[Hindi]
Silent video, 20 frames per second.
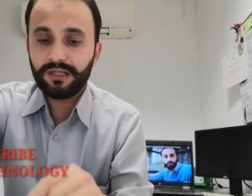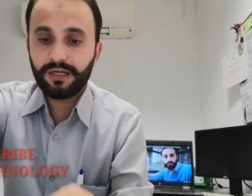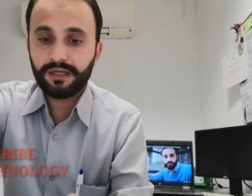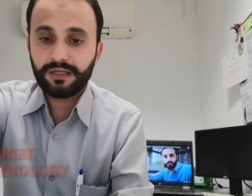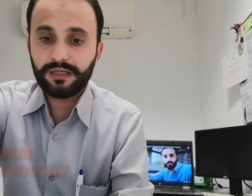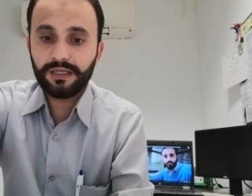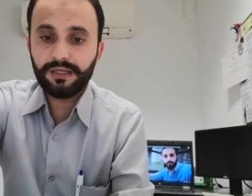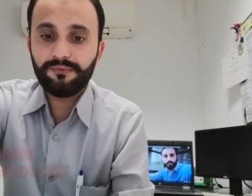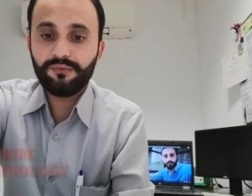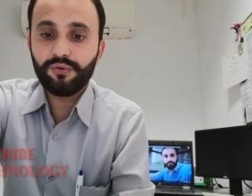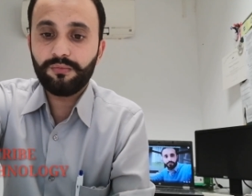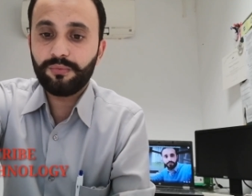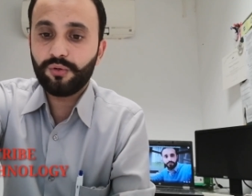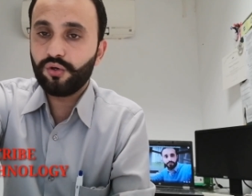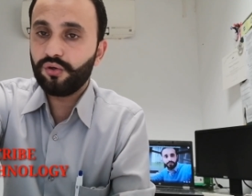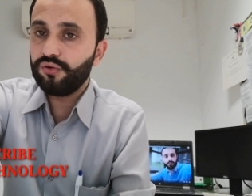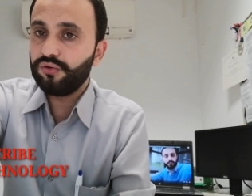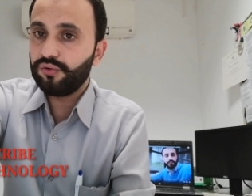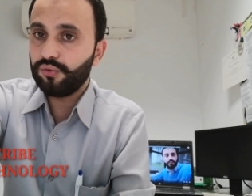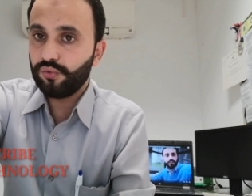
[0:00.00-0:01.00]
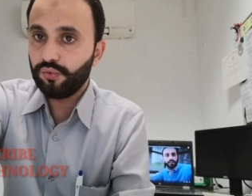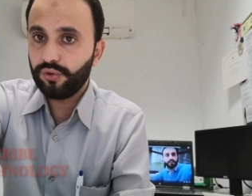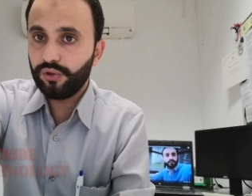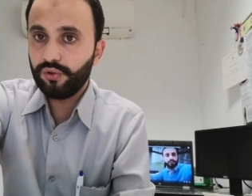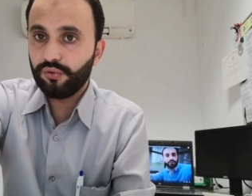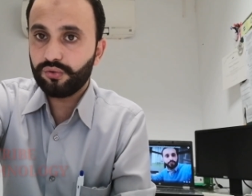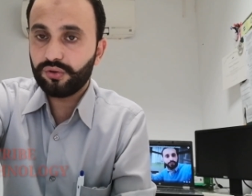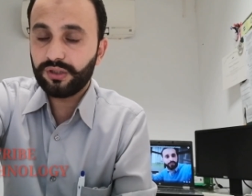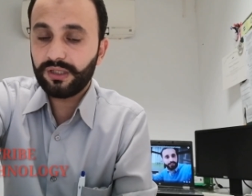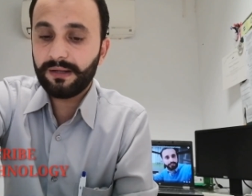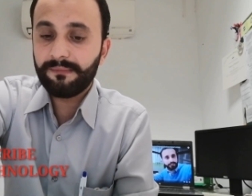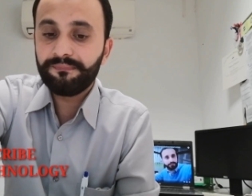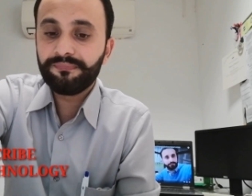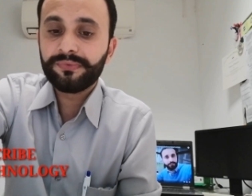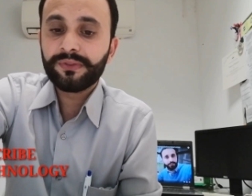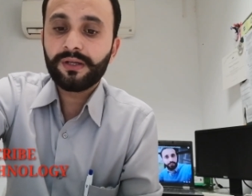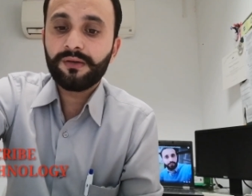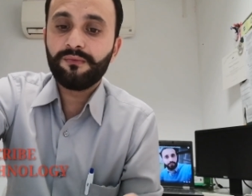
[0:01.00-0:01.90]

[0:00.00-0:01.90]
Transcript: में रख लें वो बहुत ज़रूरी होती हैं